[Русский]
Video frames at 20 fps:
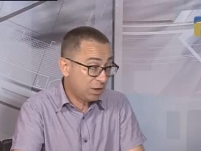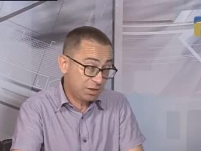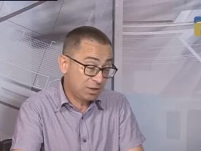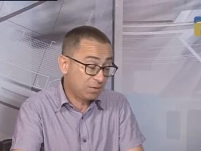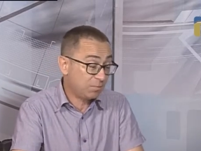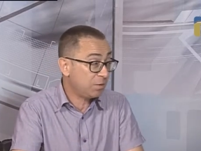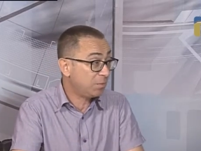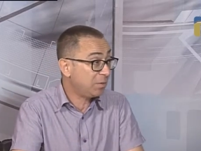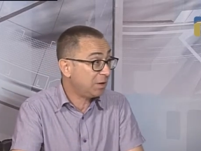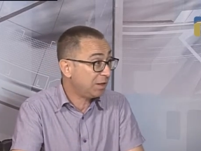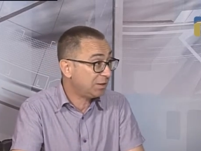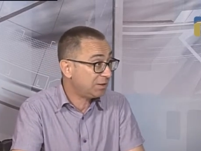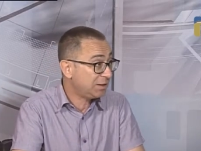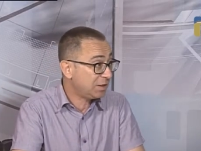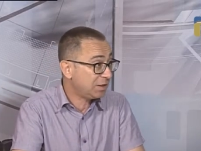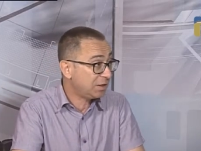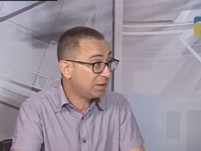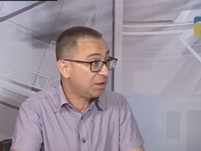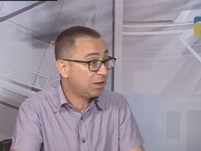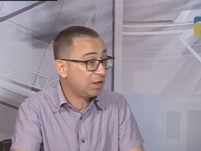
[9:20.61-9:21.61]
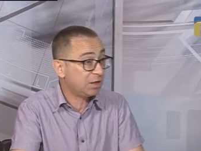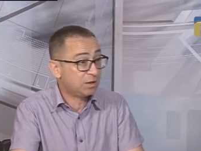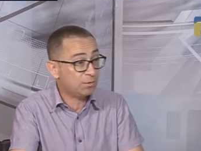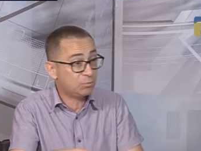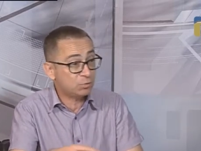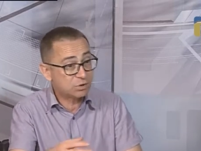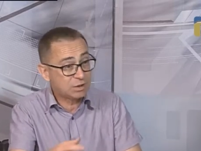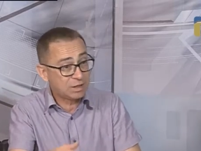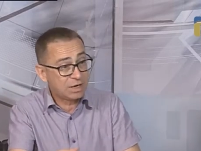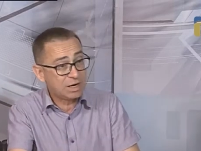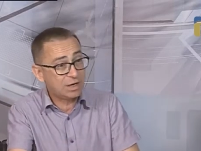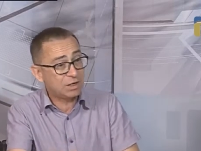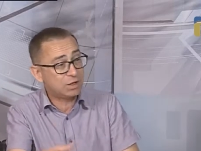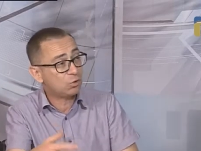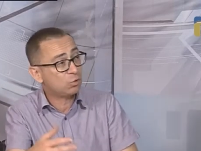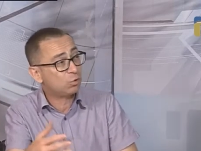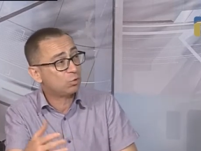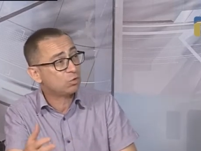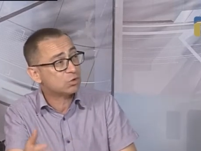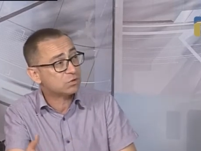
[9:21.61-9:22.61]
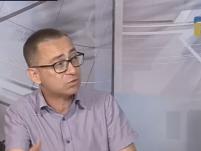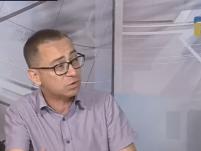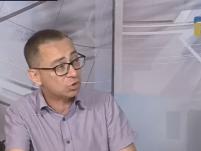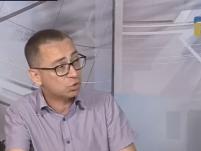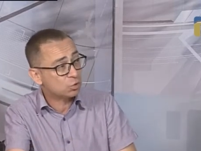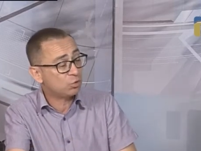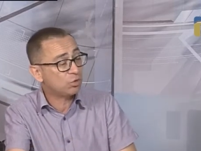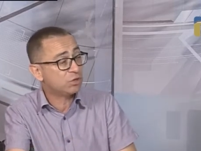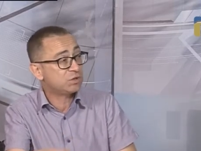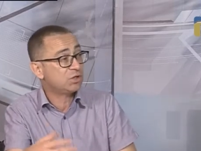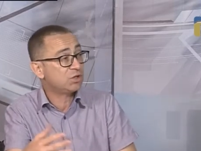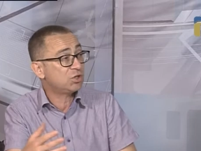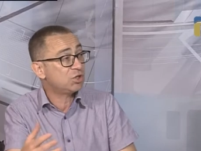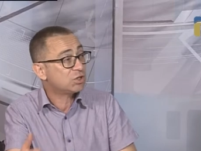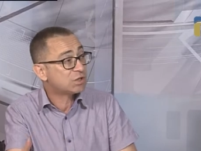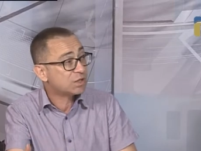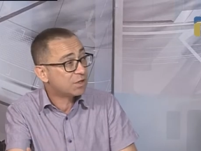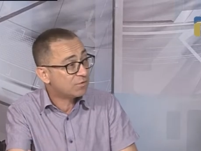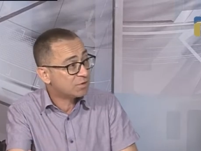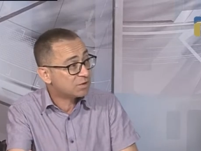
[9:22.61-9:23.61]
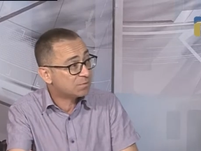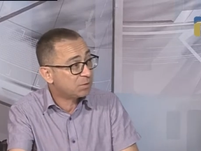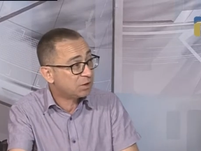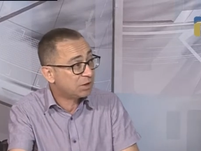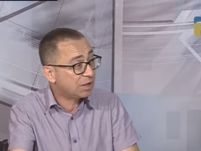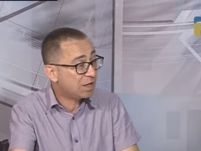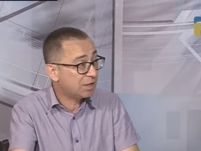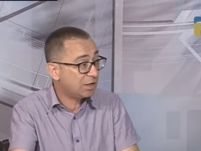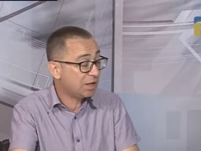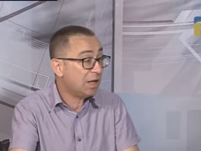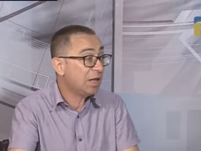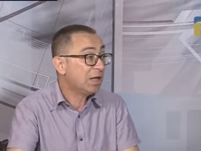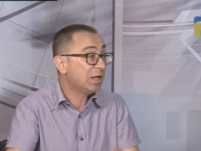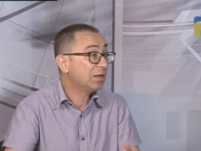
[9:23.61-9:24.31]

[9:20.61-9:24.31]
Это библиотеки, это музыкальные, художественные школы эстетического воспитания,